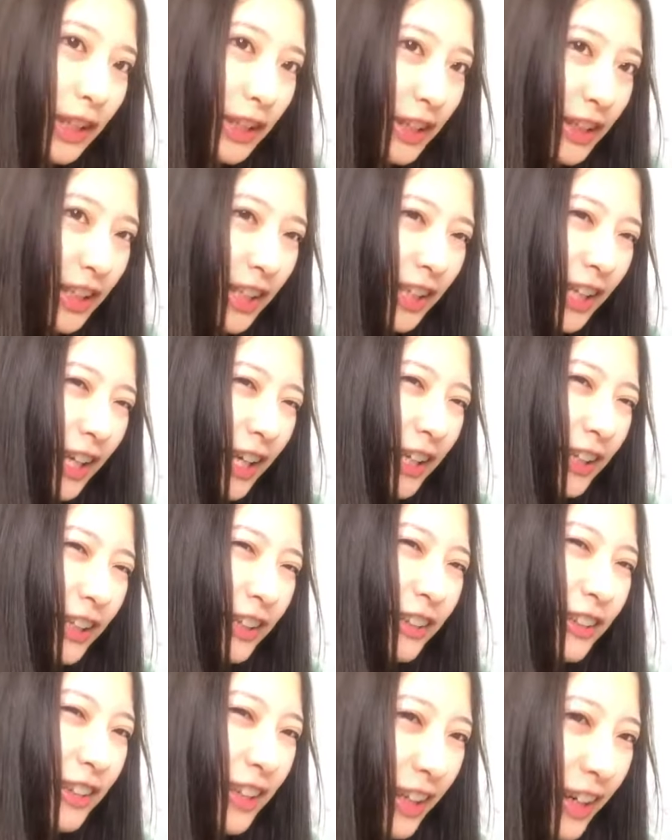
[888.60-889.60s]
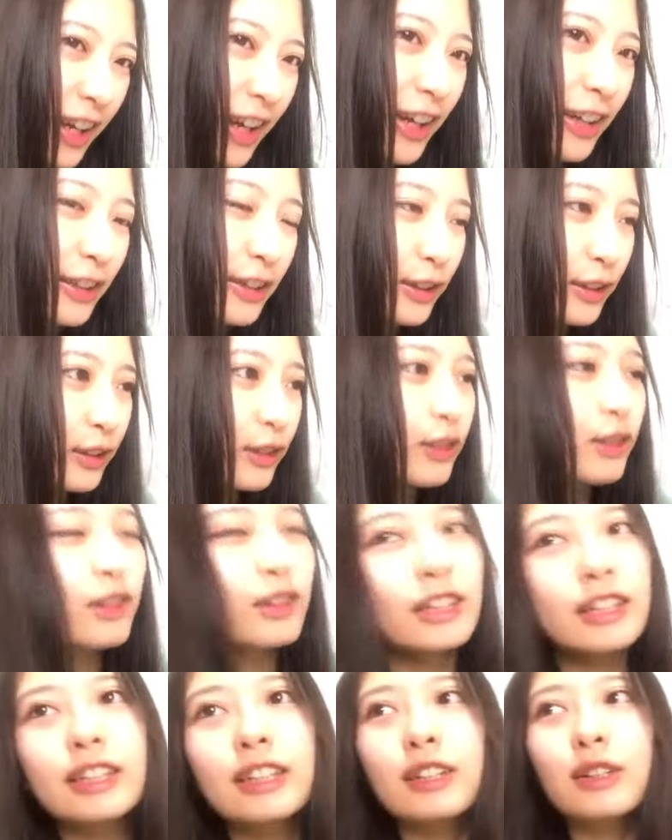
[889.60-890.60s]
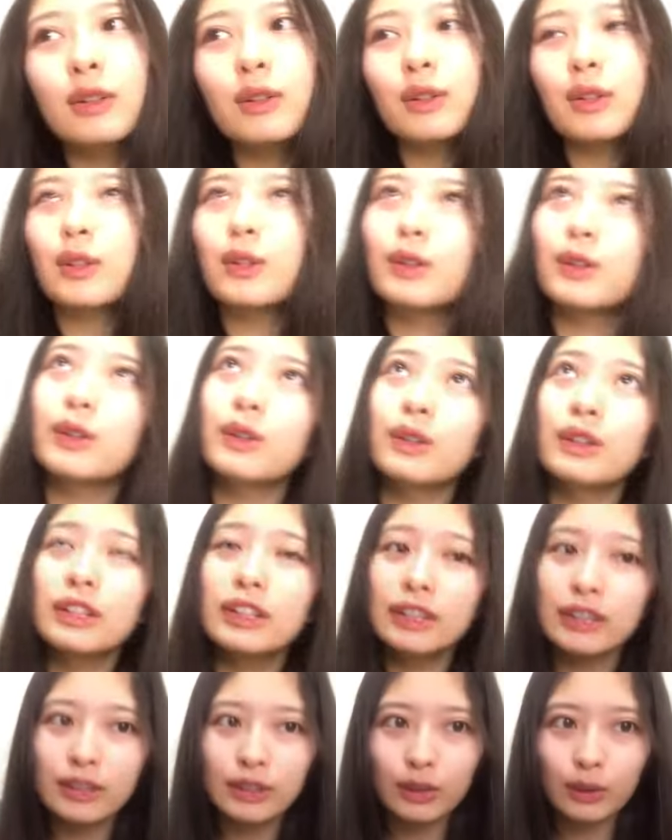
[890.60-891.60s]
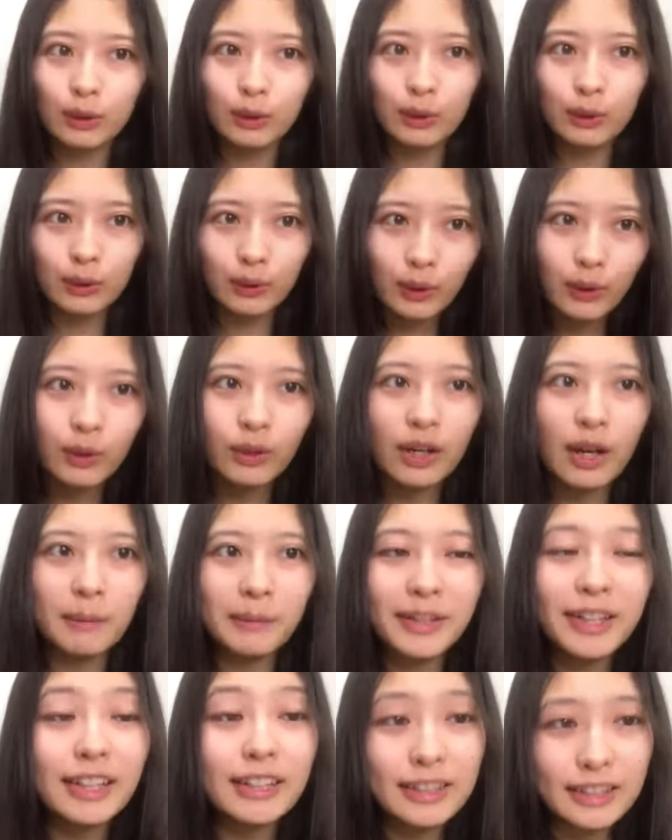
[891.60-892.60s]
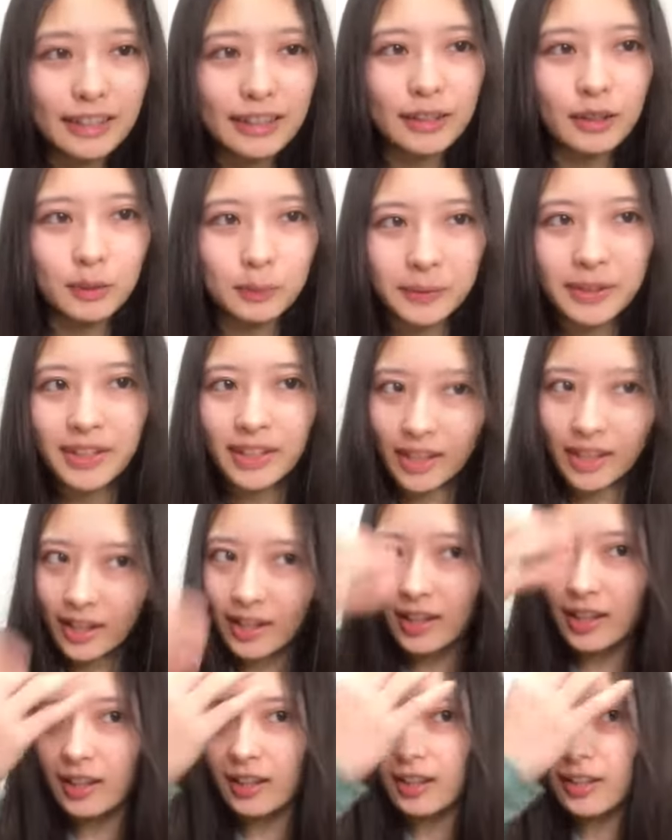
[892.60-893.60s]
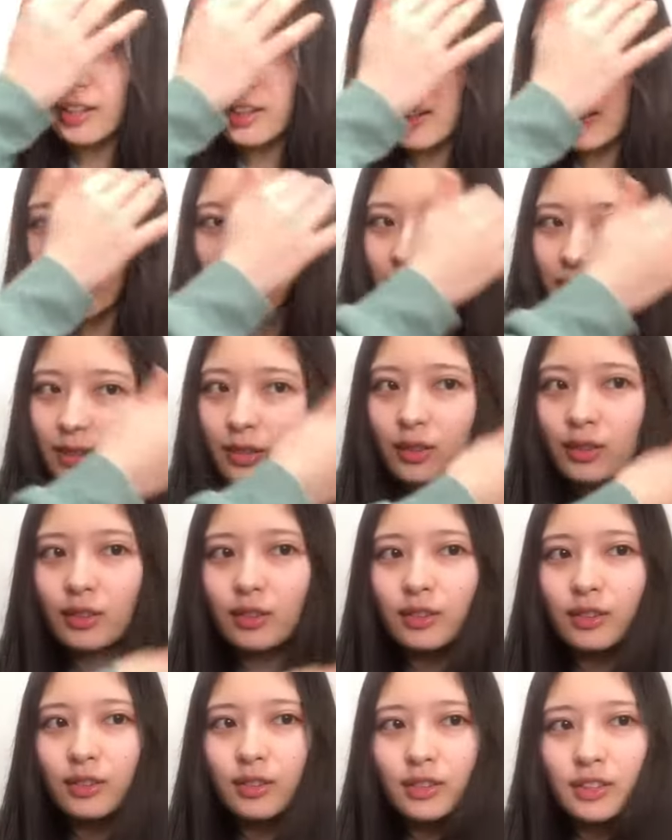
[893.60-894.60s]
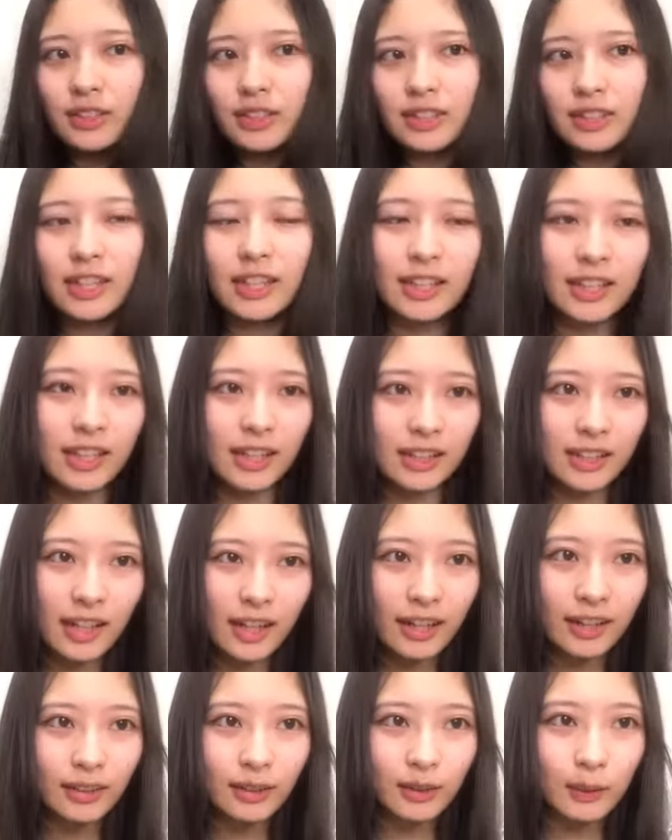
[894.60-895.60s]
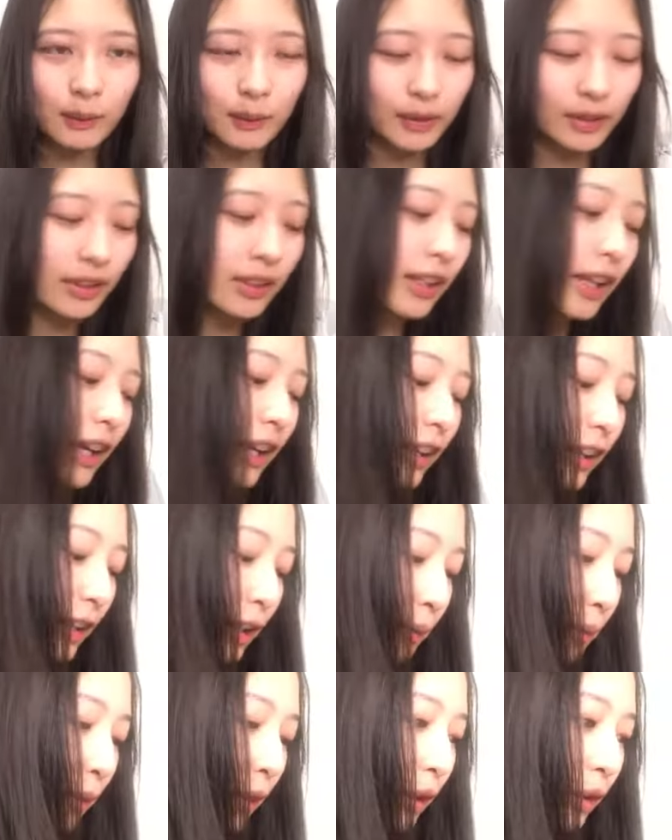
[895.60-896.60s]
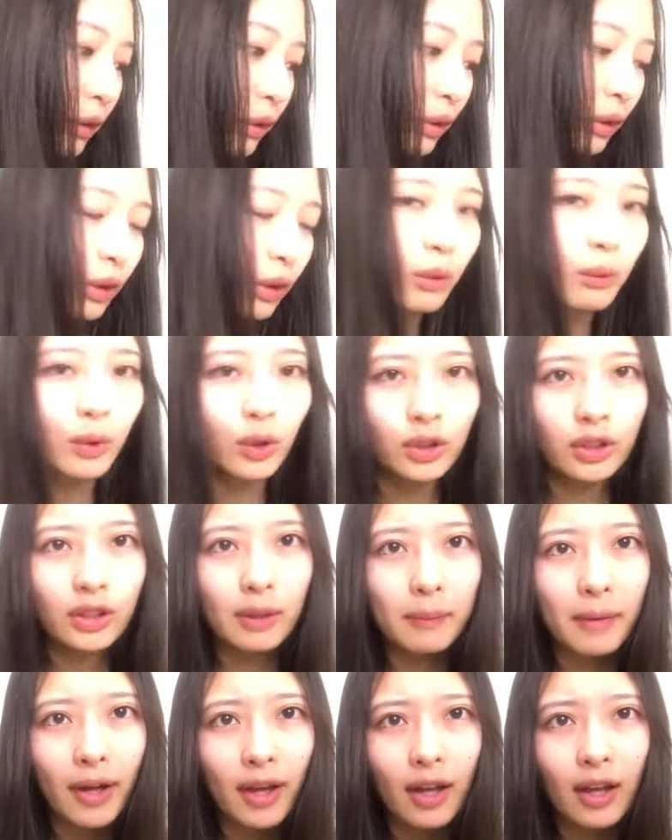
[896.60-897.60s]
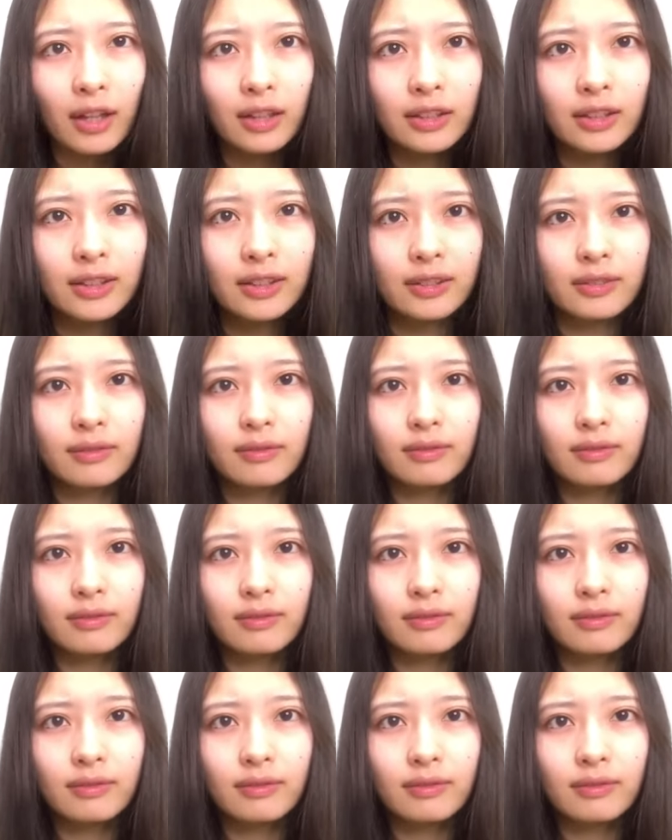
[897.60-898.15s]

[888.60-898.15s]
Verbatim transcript: たつで悩んでるから、その衣装今日衣装の髪飾りを見てそうどっちがいいかなと思って決めようと思ってます。